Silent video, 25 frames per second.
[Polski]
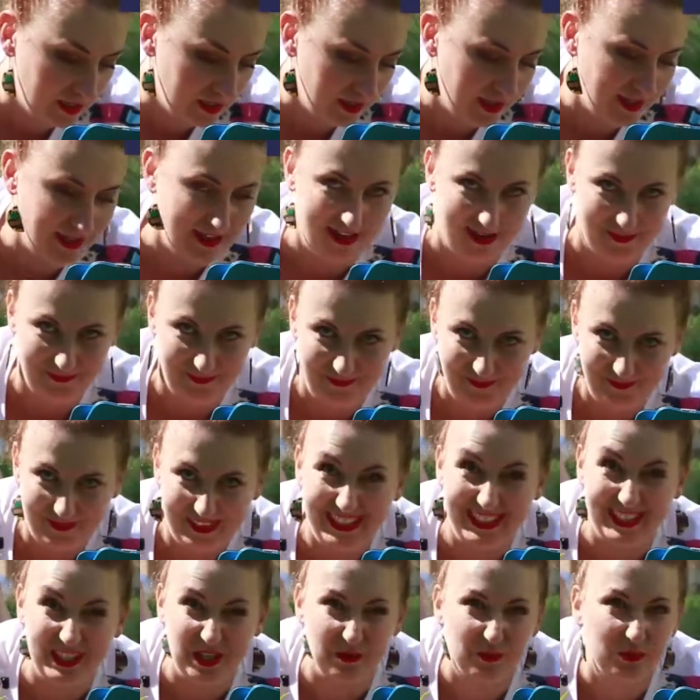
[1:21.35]
Aha,
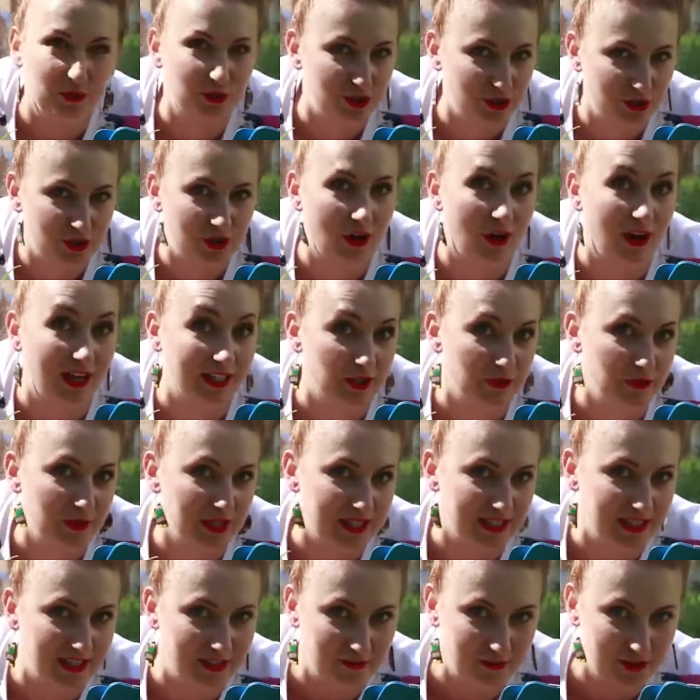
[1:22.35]
i nie musisz kochać
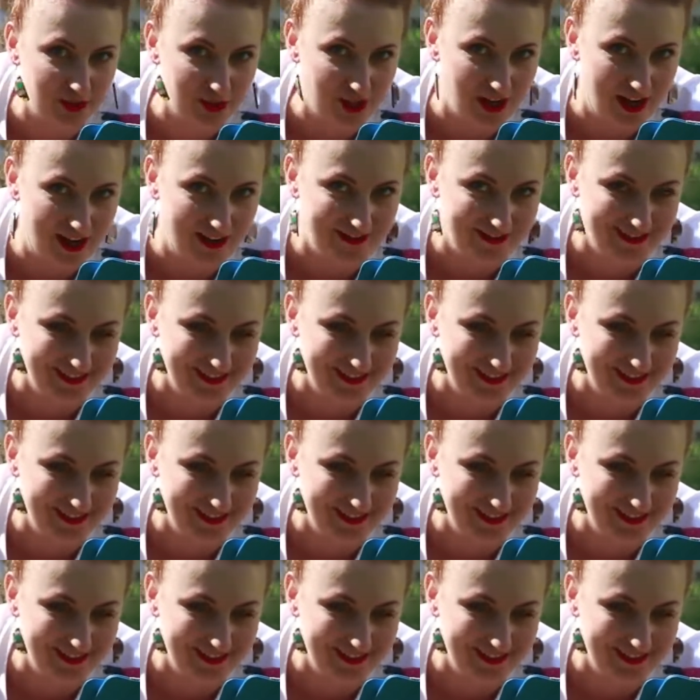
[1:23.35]
Mickiewicza.